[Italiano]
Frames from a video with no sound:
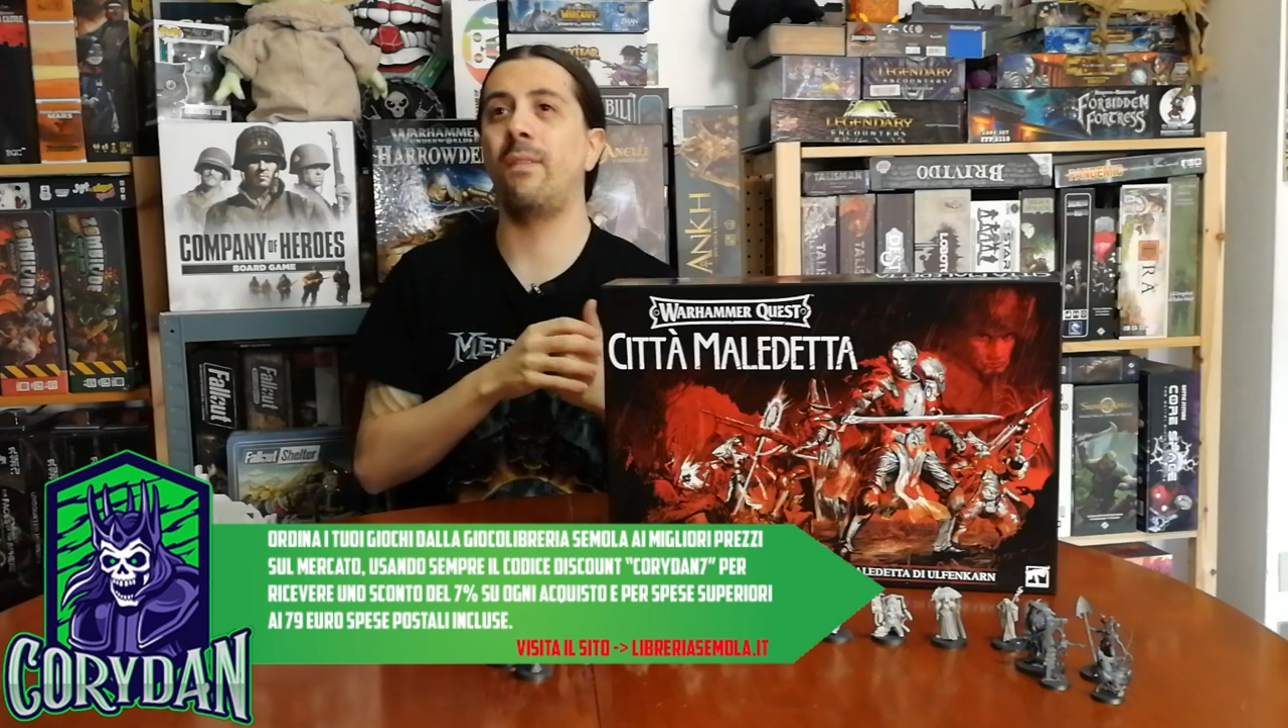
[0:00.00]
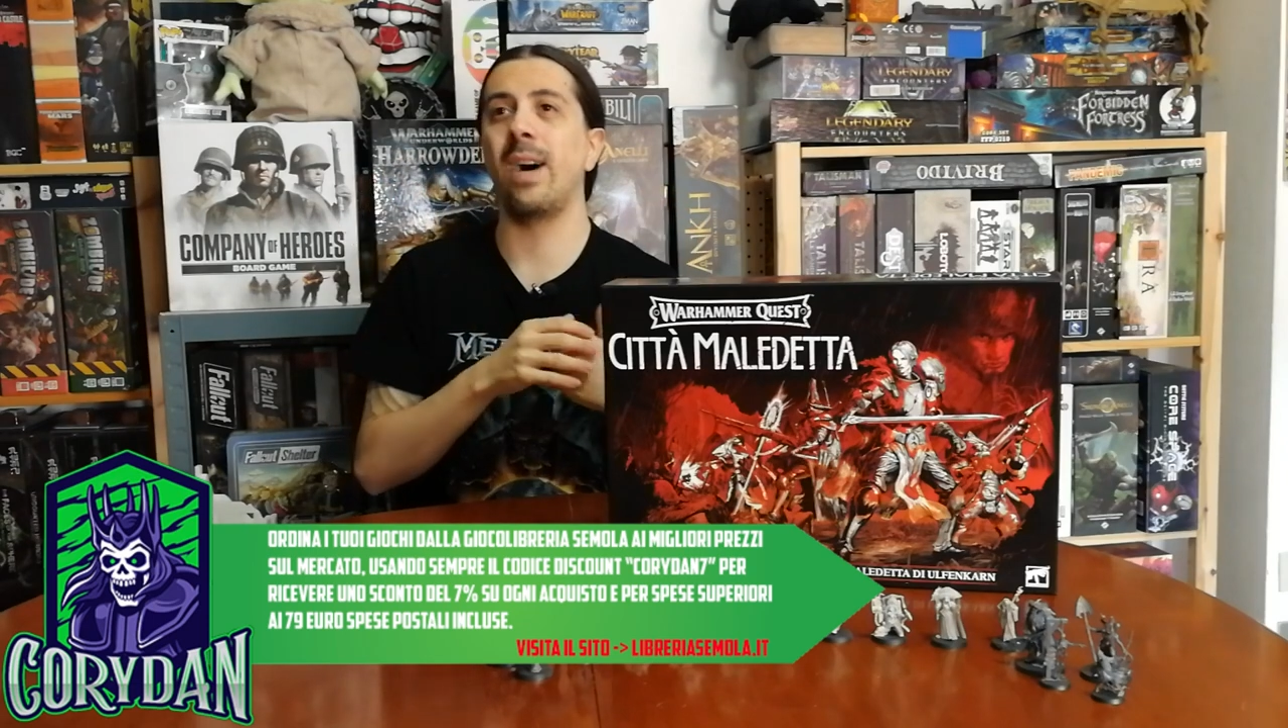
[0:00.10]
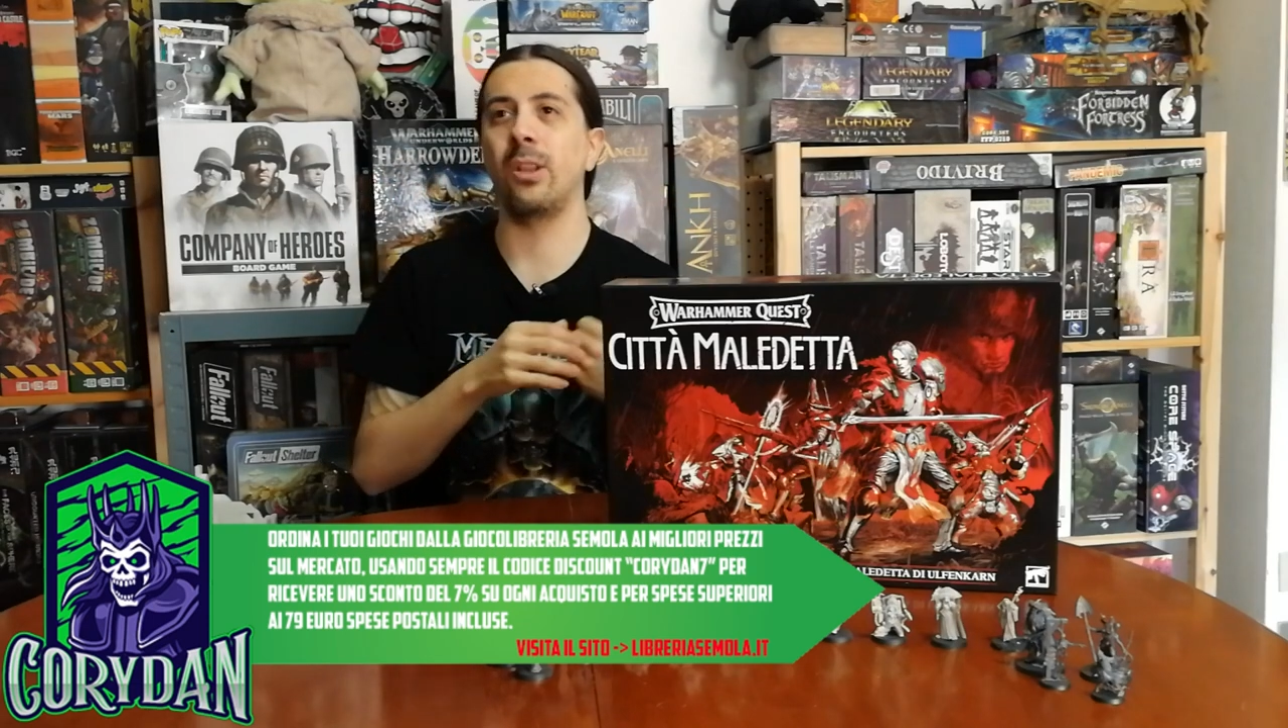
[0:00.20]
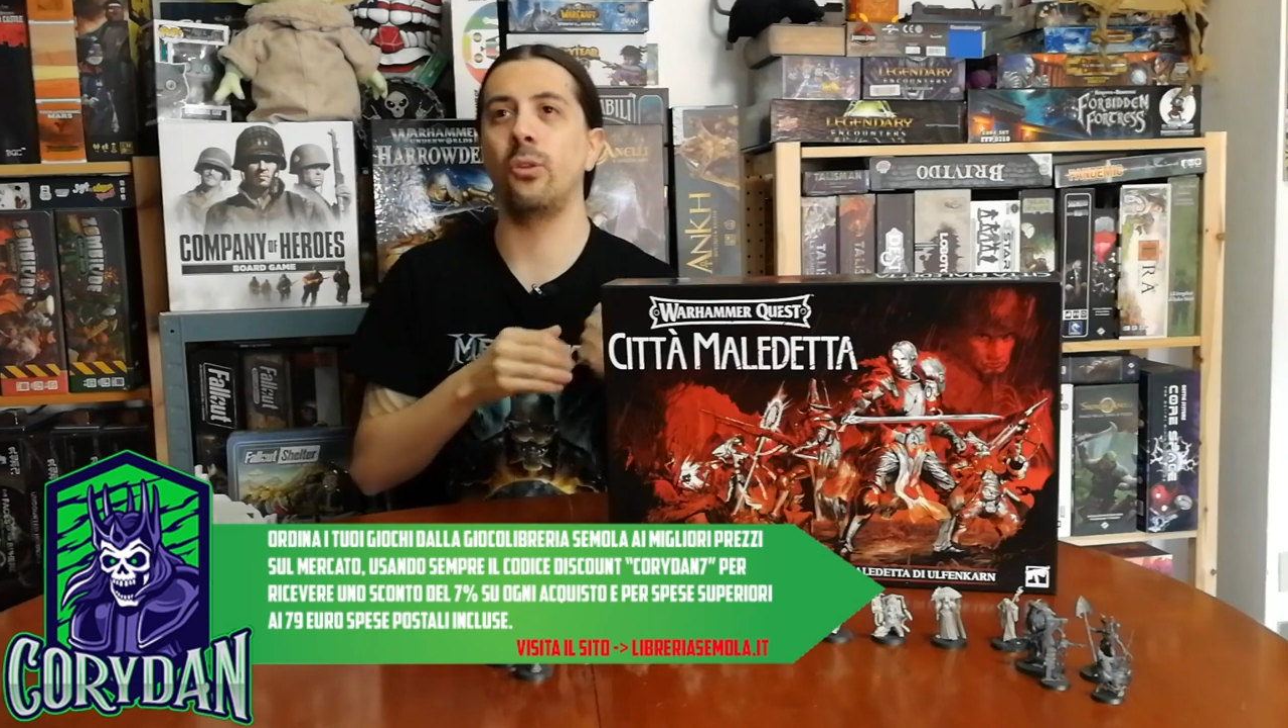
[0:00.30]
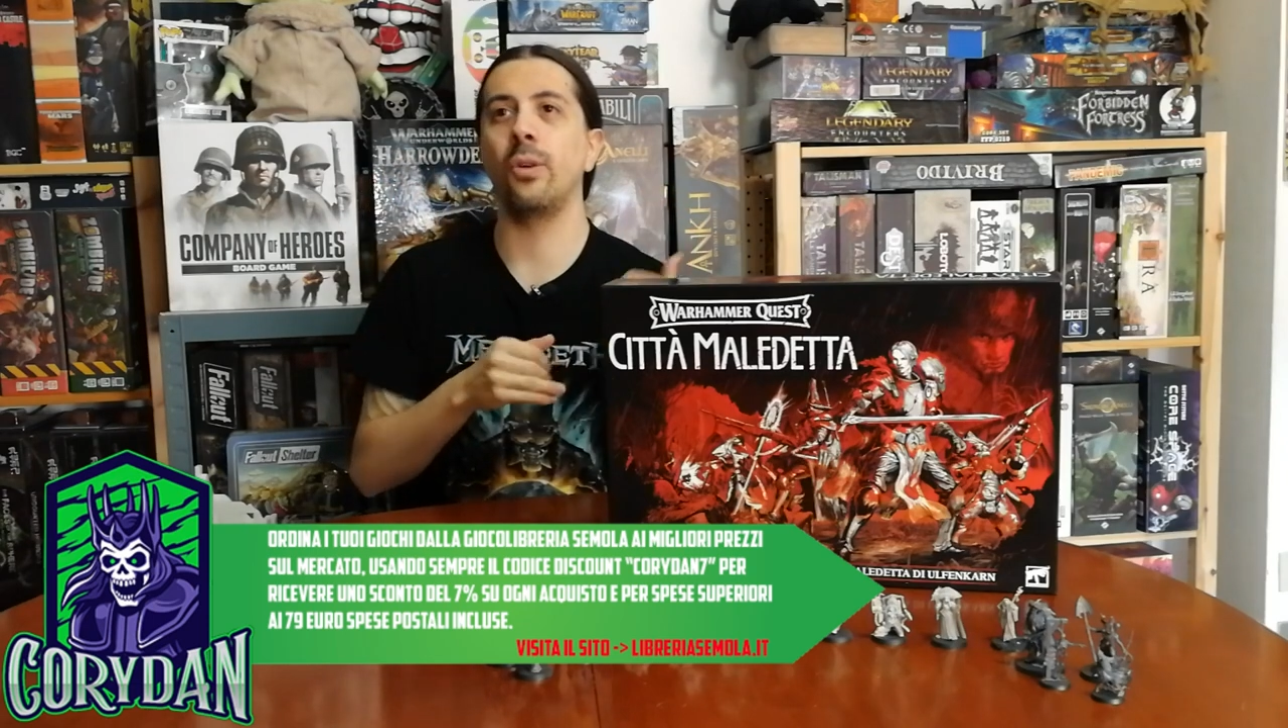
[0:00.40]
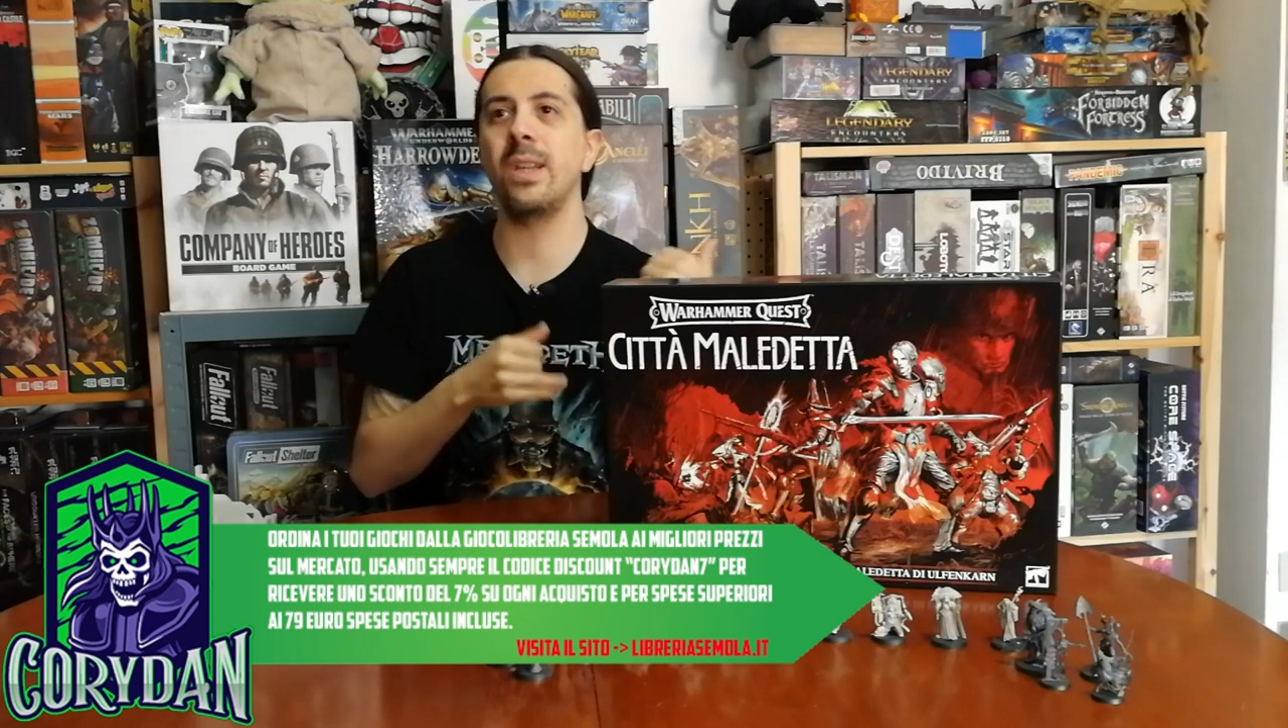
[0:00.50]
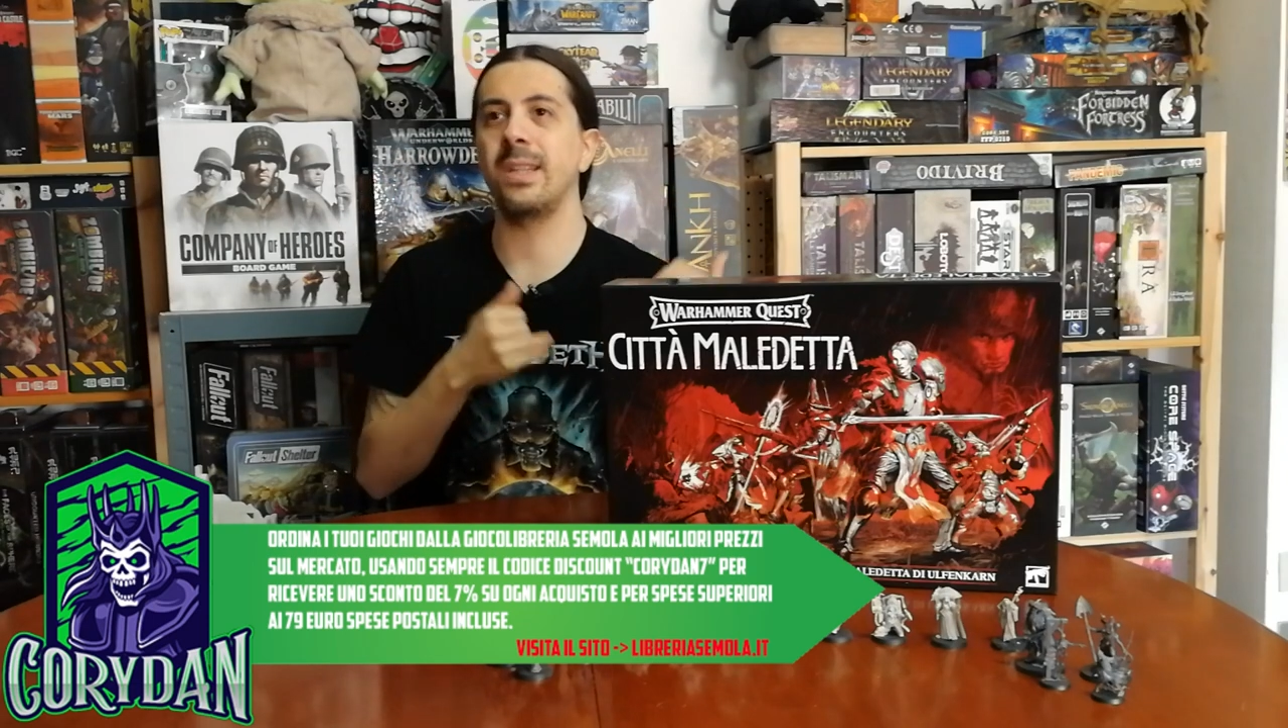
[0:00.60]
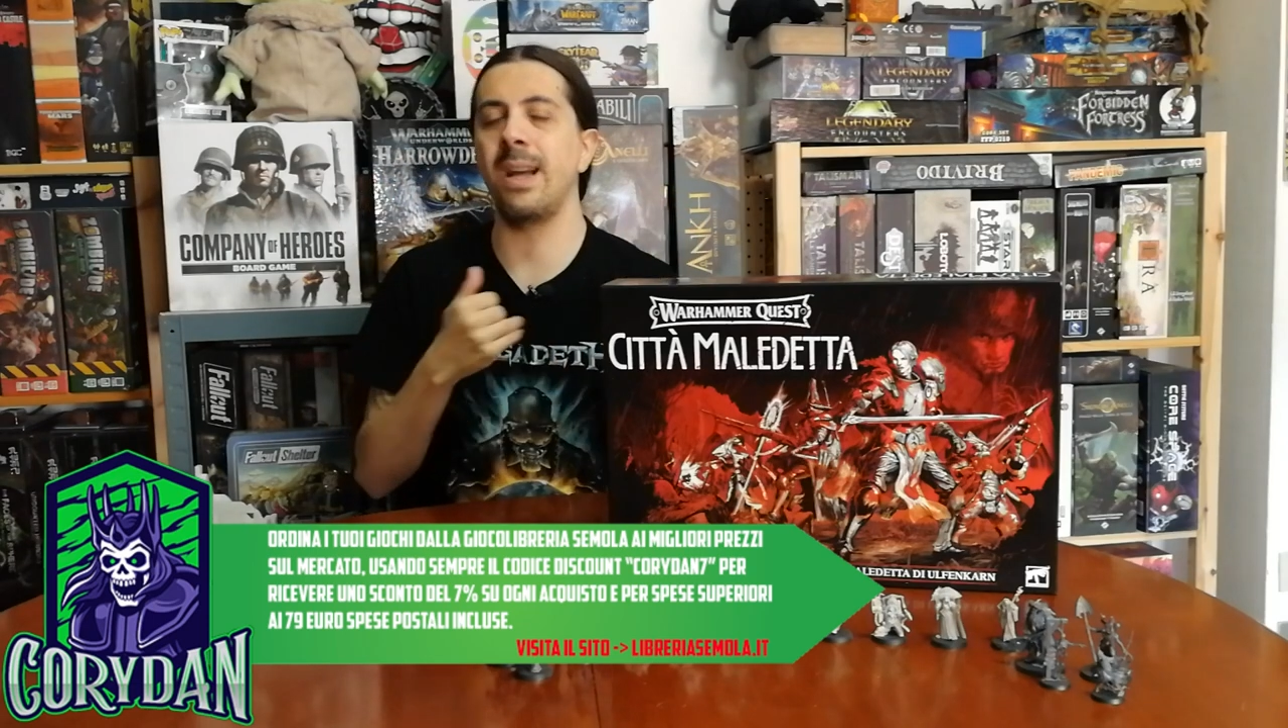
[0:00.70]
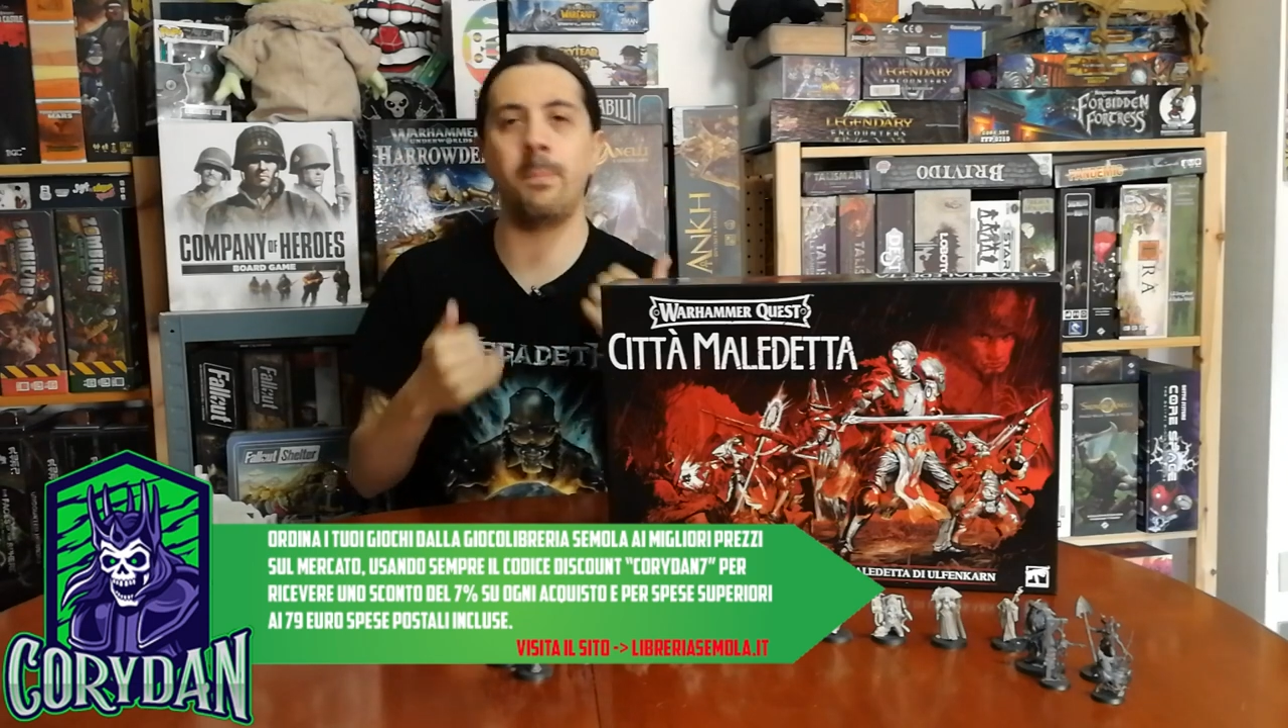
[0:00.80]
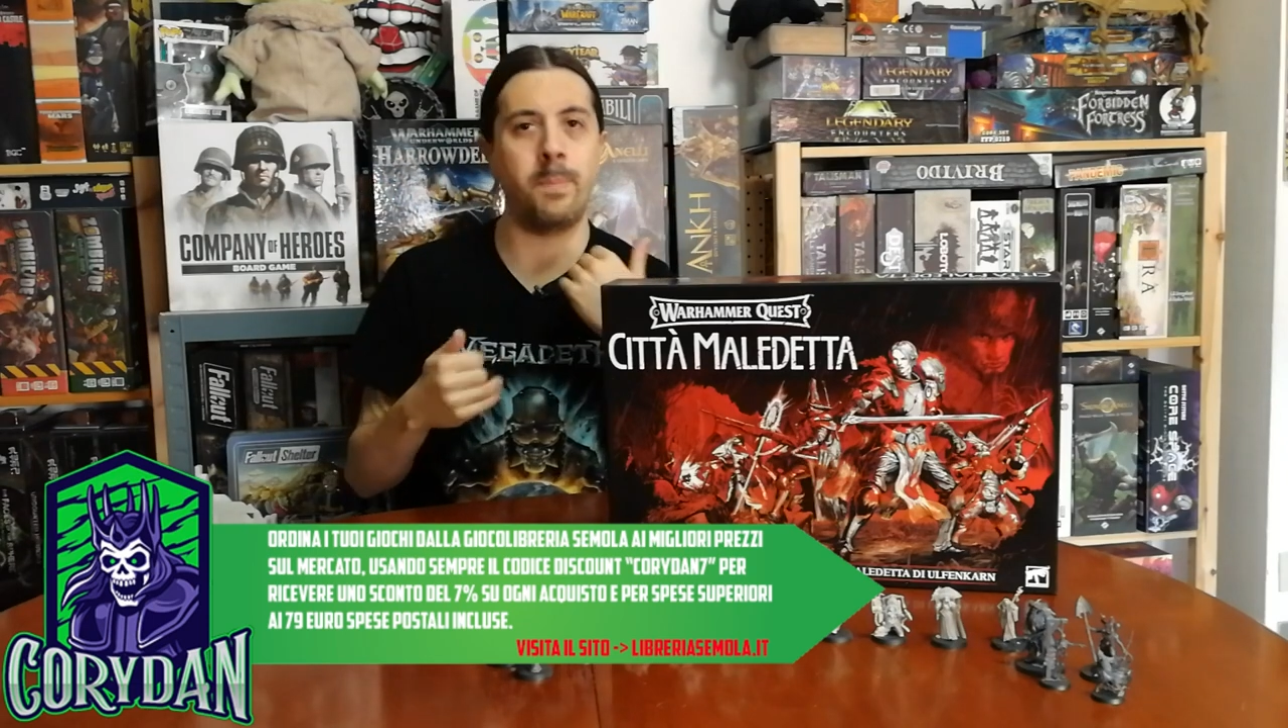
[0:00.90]
fatto
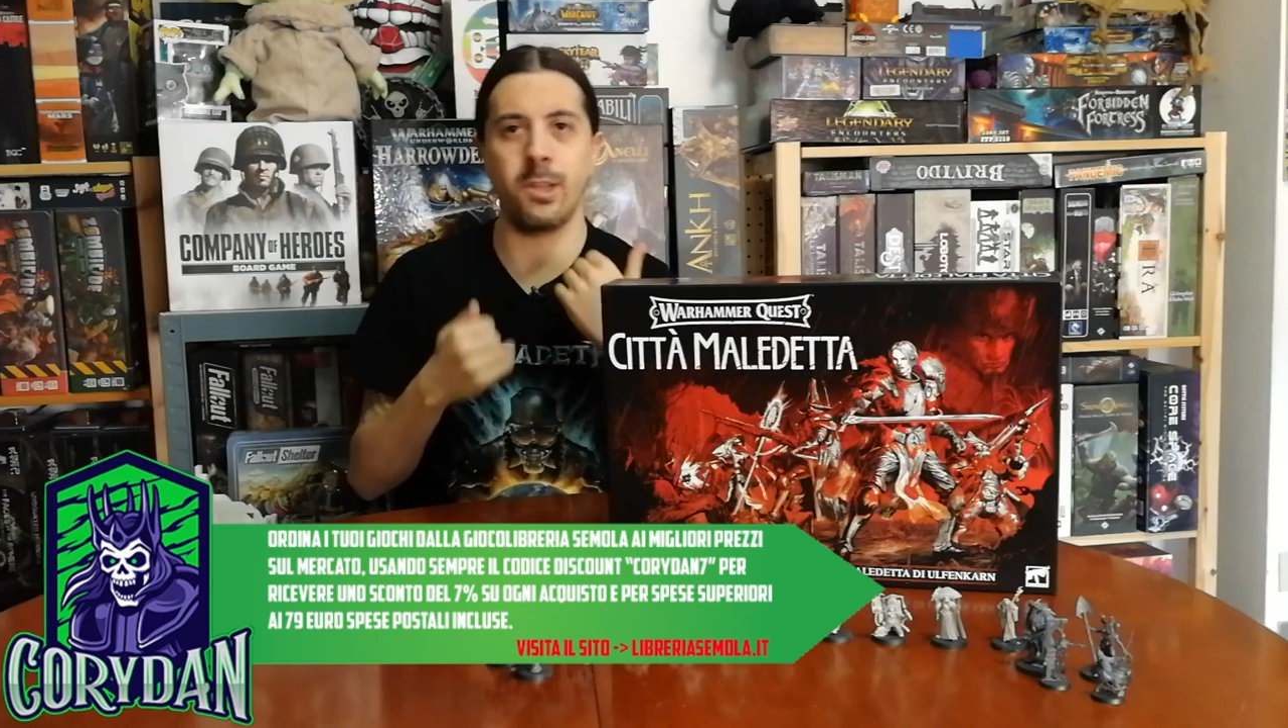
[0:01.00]
ristampe